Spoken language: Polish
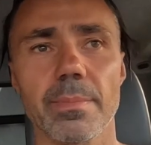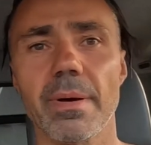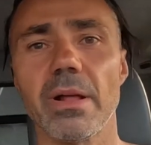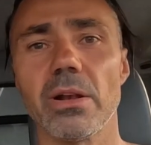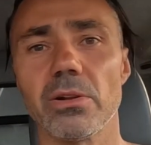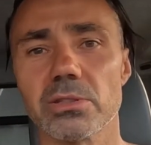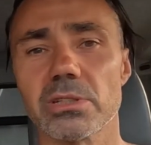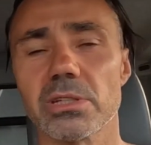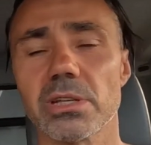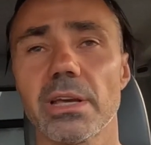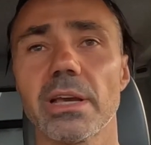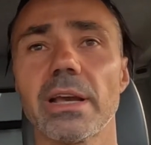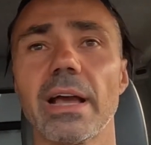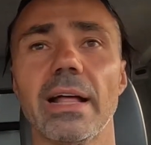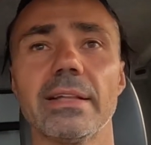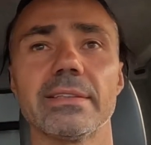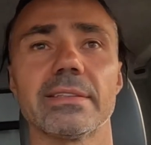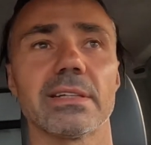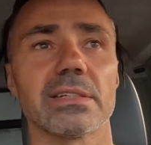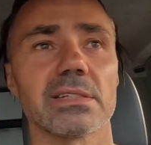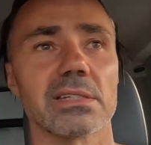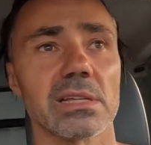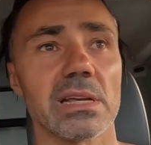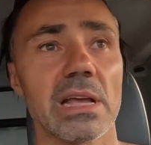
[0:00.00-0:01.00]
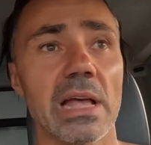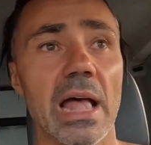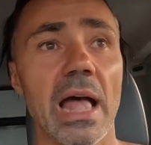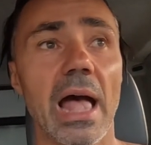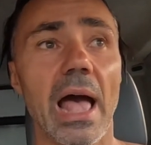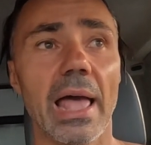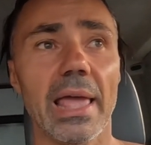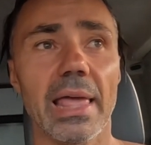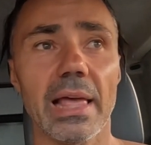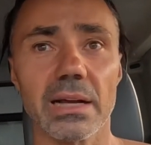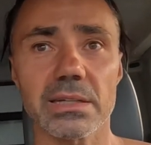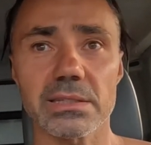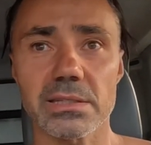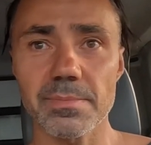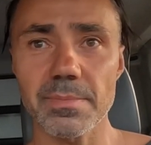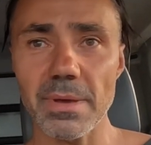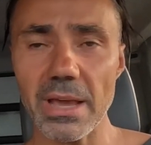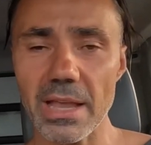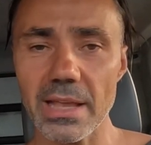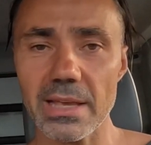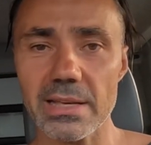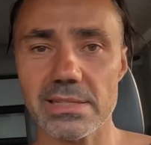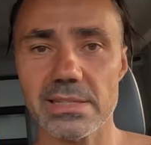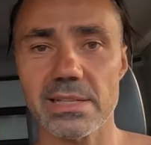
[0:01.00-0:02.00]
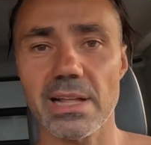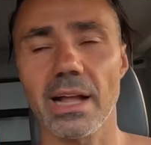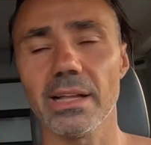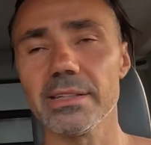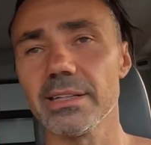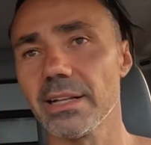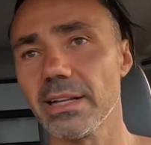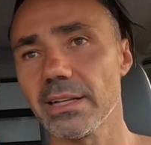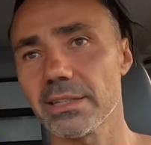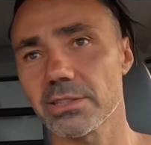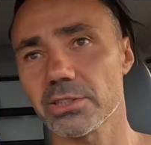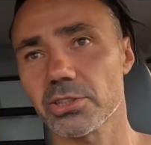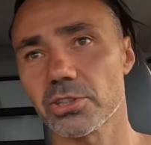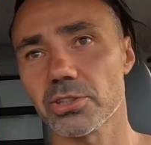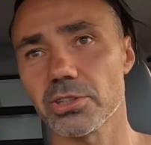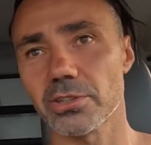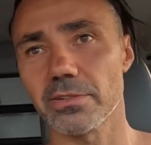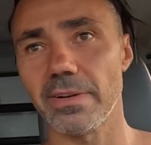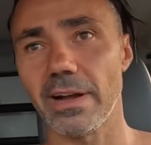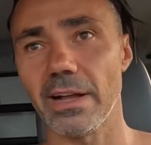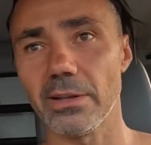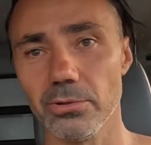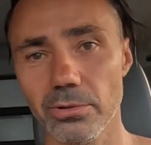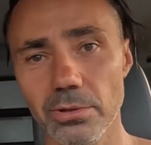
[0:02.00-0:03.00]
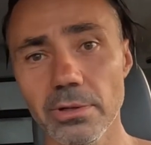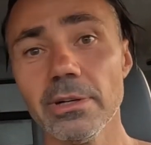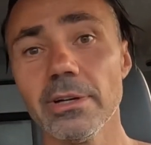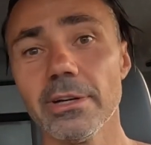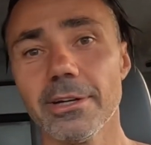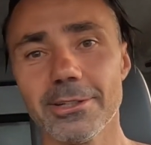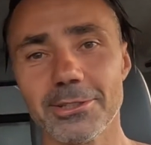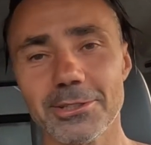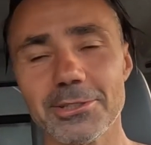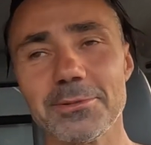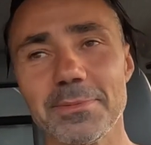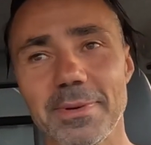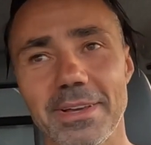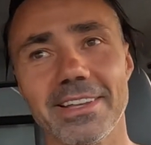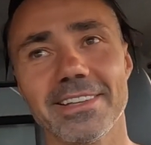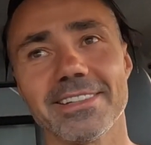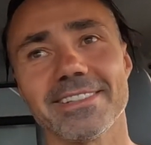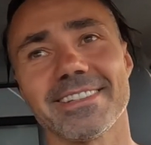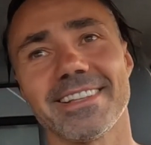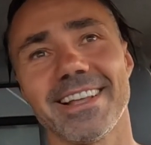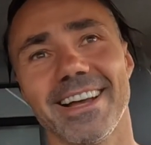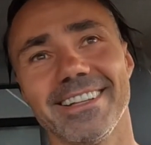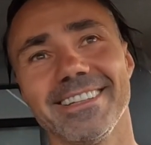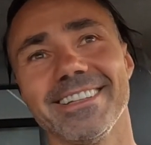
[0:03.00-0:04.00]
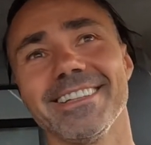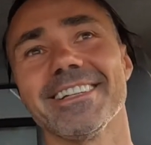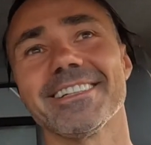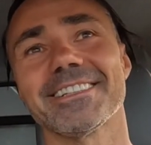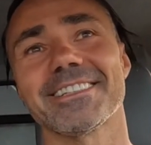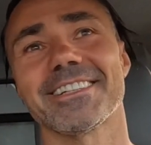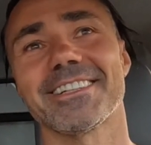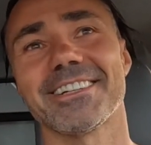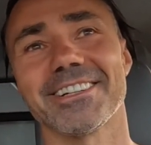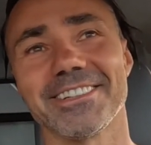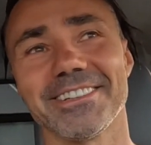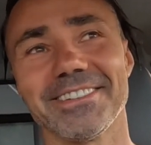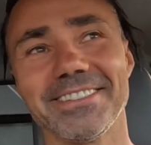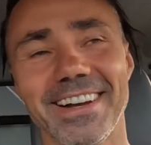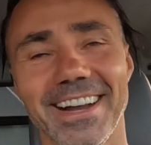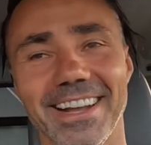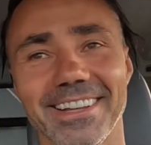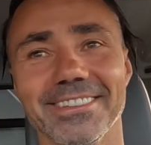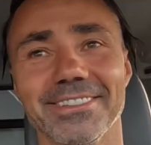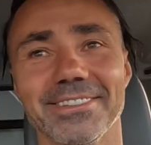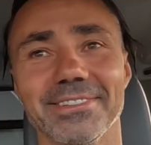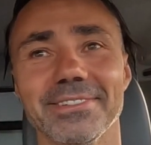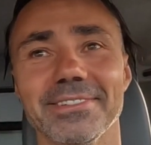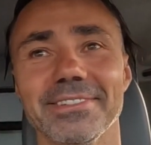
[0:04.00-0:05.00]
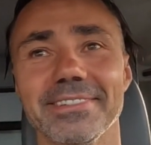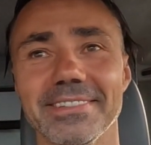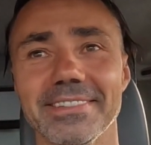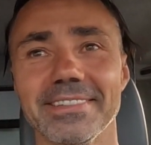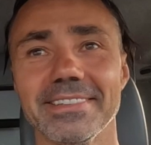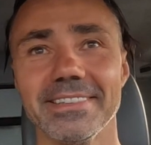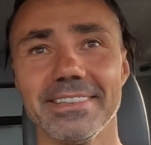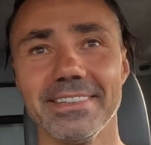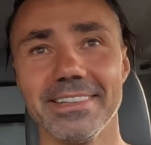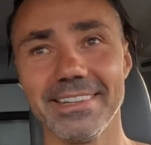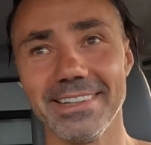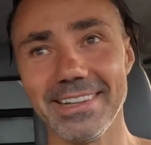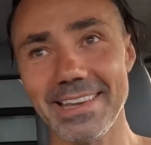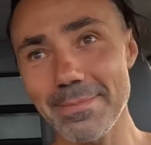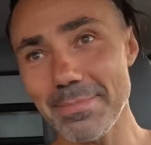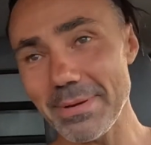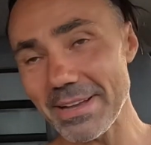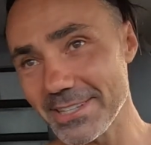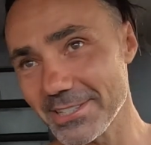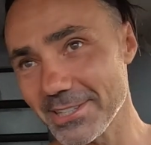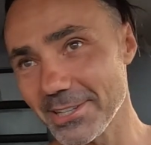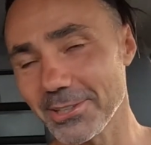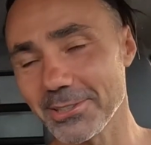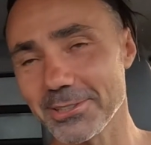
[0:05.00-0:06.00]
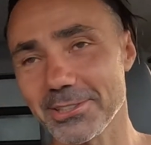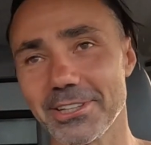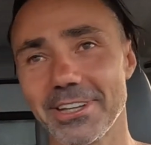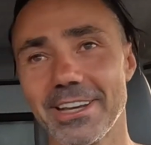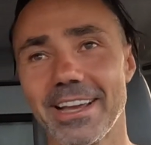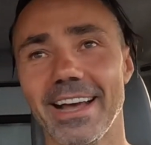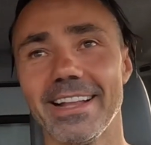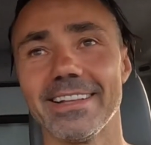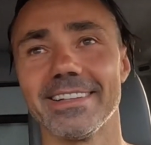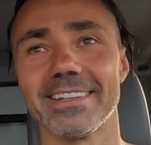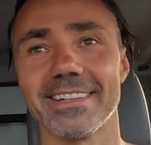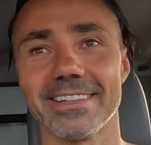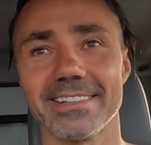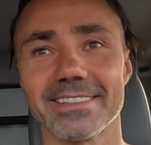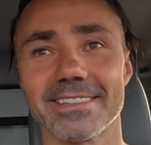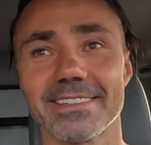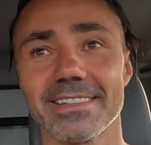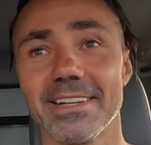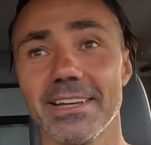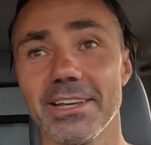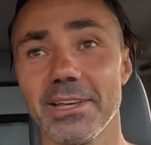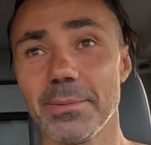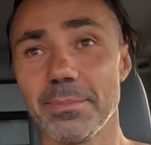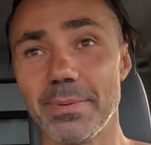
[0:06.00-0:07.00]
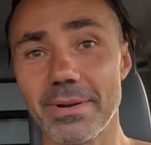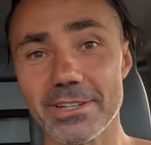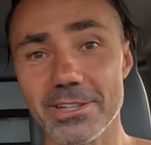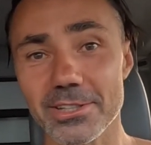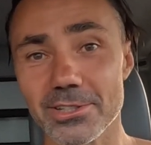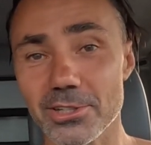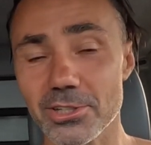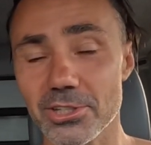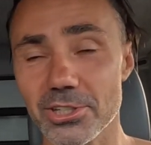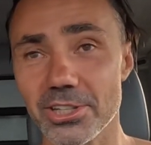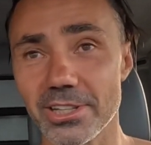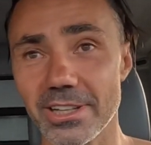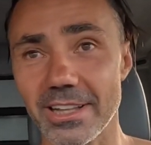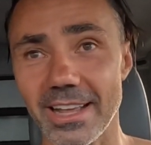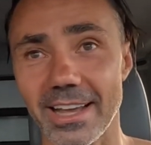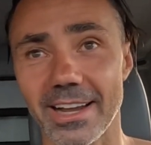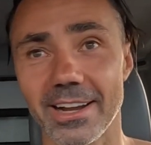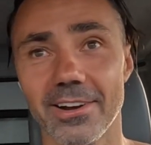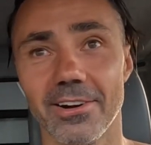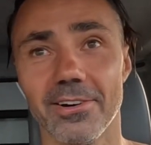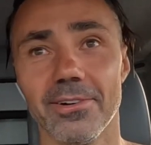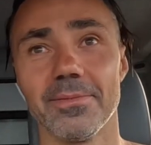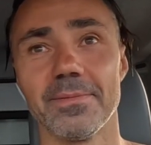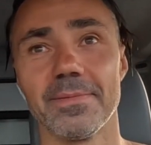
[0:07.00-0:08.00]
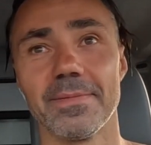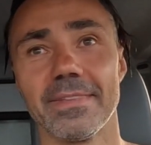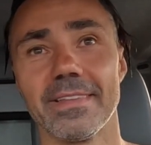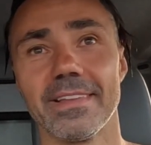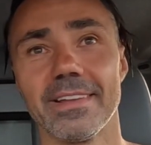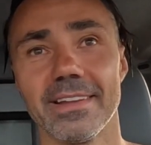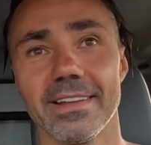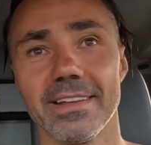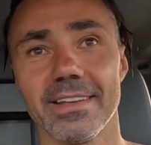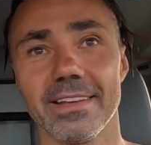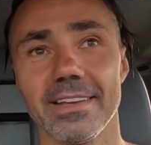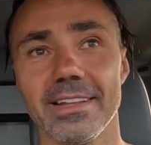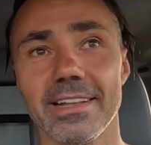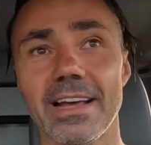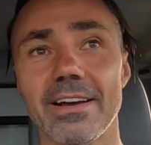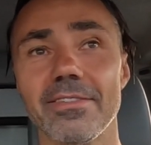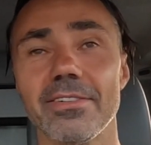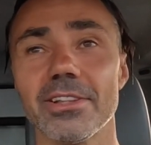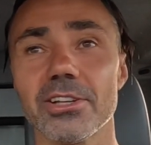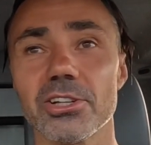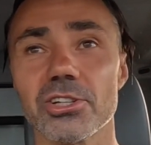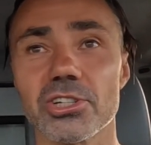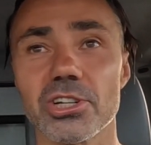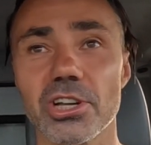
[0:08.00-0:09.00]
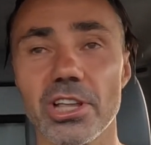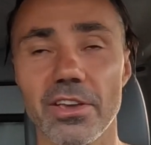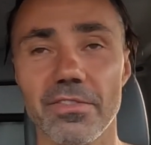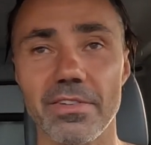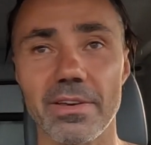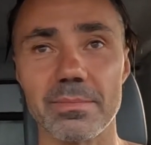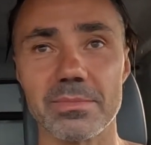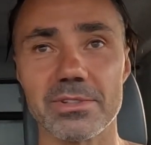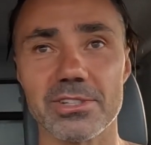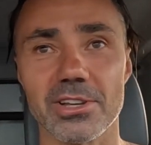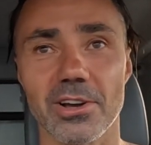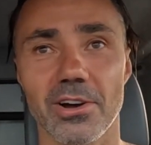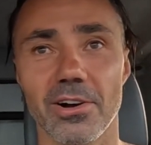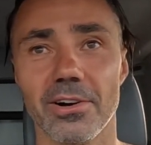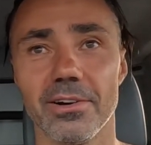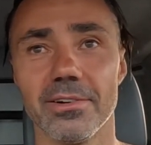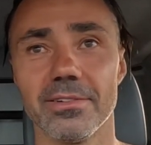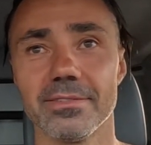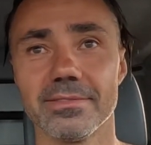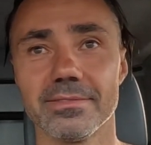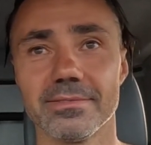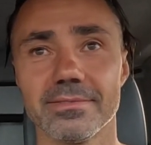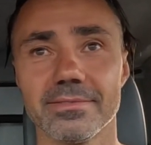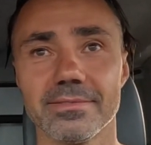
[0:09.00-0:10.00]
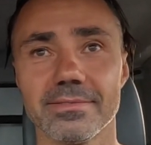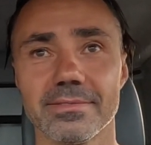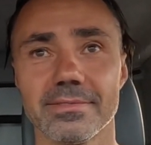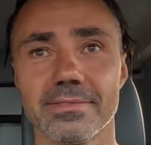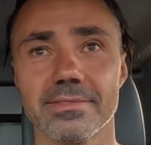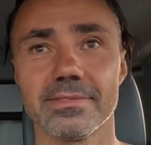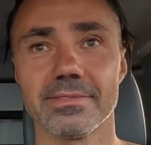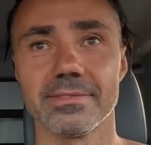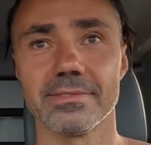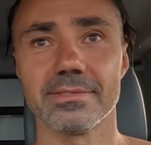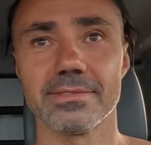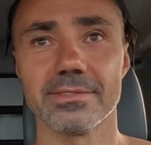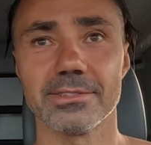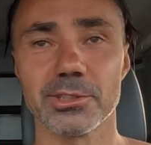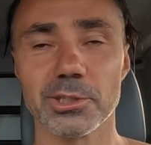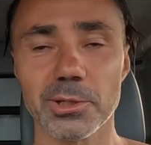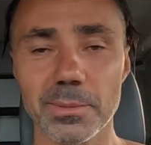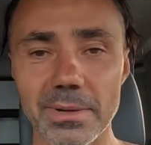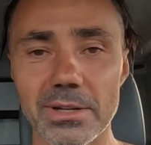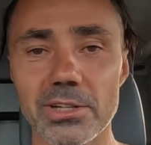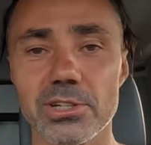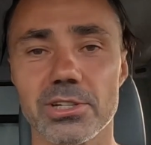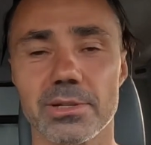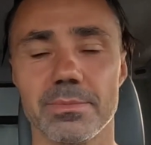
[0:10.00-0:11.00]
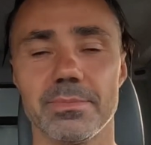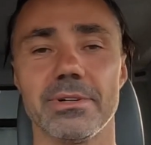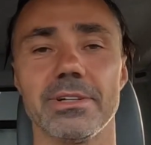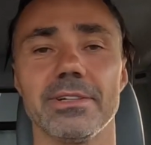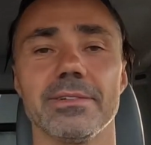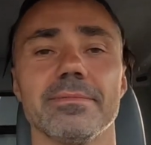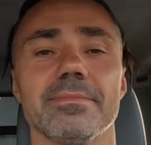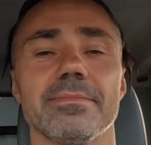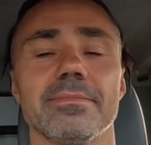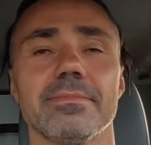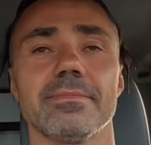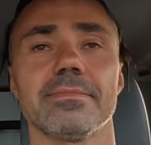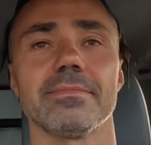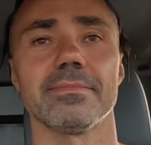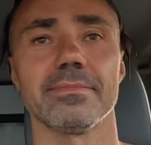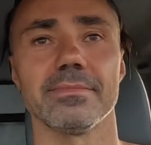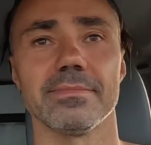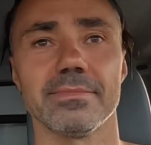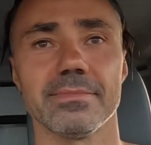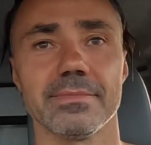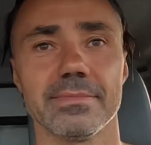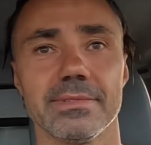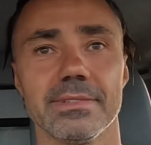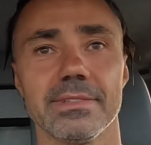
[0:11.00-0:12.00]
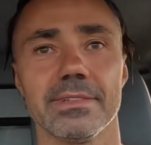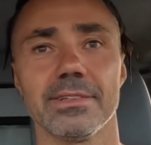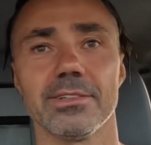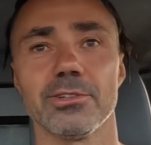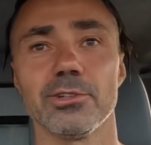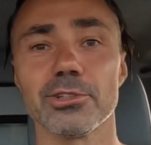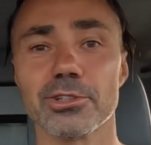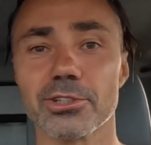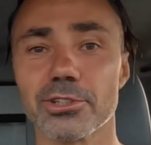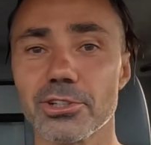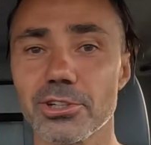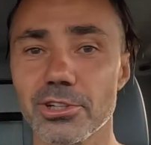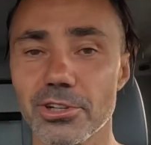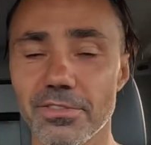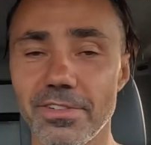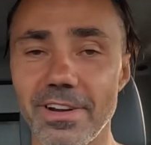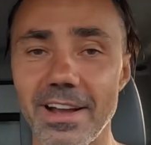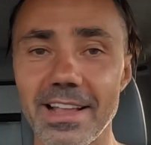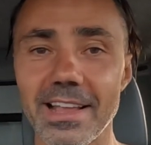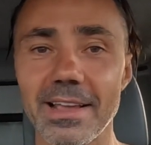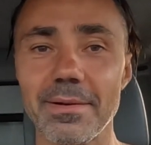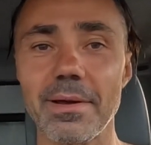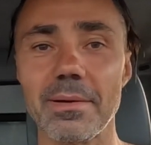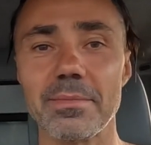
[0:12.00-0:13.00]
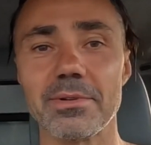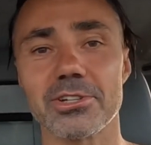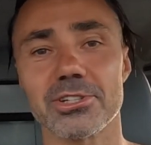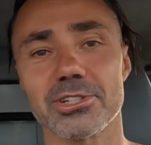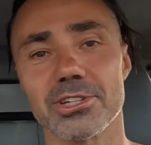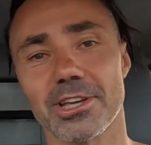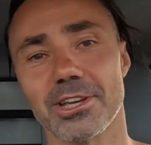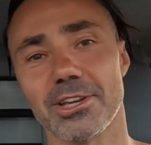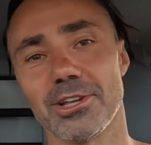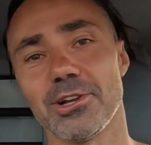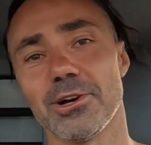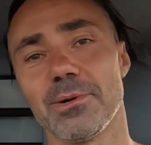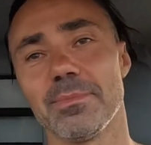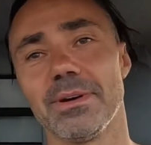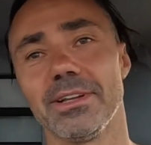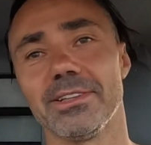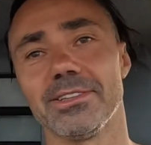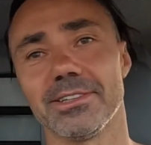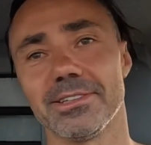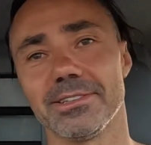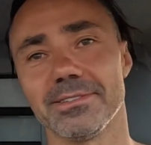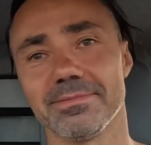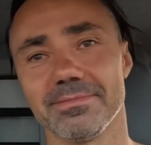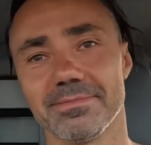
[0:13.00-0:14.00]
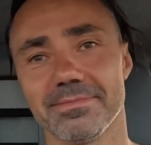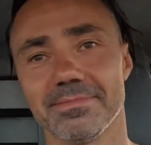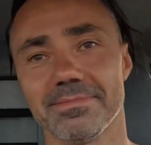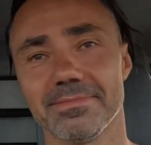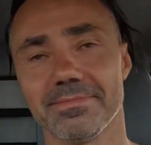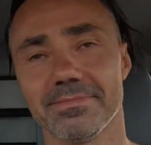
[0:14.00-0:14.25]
Chyba Los Gigantes. A jak zmienię zdanie na skrzyżowaniu, to zmienię zdanie na skrzyżowaniu. I nie będzie Los Gigantes. I będzie coś innego nawet jeszcze nie wiem co. Zobaczymy. Do skrzyżowania mam jeszcze kilometr.